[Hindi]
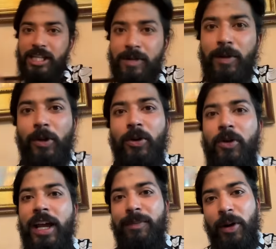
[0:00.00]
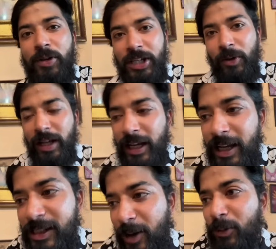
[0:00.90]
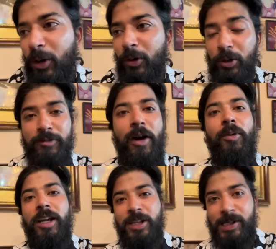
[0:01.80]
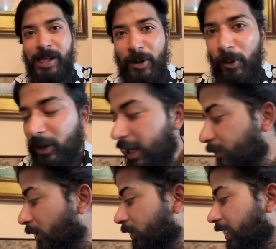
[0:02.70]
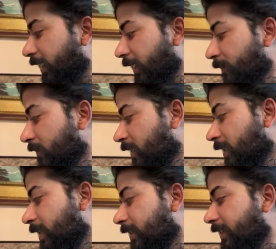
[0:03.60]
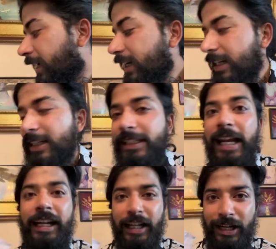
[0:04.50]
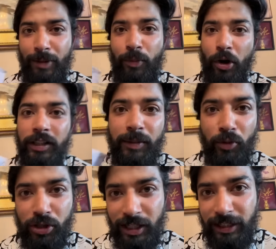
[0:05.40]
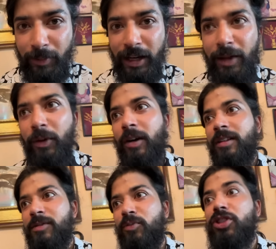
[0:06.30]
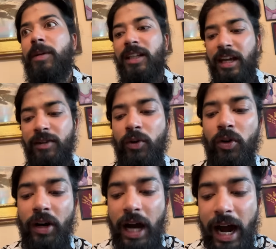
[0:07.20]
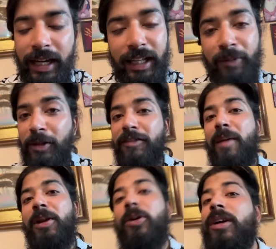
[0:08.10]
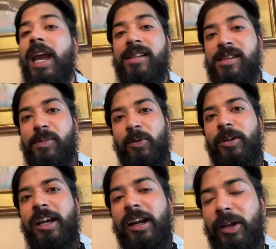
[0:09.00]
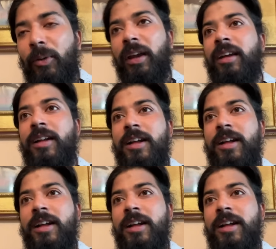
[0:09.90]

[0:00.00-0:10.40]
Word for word: जिन भी लोगों को हेल्प आउट चाहिए होगी ना गाइज हम लोग उस फाउंडेशन से लोगों की हेल्प आउट करेंगे ये लेटर ना बहुत इमोशनल था मेरे लिए बिकॉज मुझे पता यार वो आंटी अपनी फैमिली को कैसे सपोर्ट कर रही होंगी